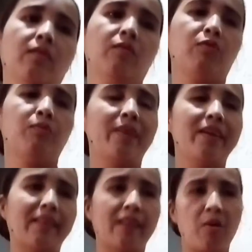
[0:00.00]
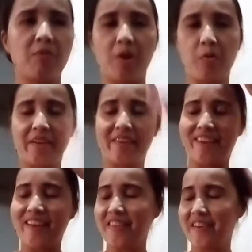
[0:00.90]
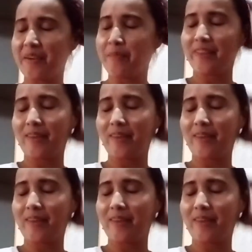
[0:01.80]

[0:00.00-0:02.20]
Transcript: Gusto pa yata akong gawing killer eh. niya.